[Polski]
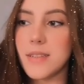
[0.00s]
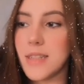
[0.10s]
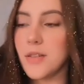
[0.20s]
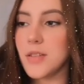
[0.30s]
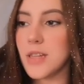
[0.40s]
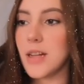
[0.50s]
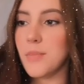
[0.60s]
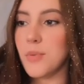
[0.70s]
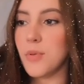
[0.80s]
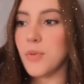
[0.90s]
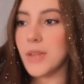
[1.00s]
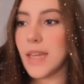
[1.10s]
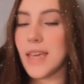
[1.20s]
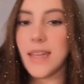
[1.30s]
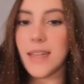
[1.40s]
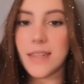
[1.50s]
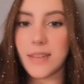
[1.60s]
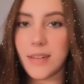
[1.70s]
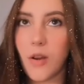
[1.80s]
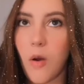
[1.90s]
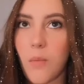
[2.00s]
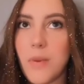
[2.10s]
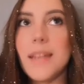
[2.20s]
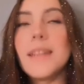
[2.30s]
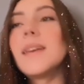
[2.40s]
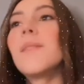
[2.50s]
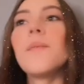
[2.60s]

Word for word: z tego sklepu taki jeden komplet.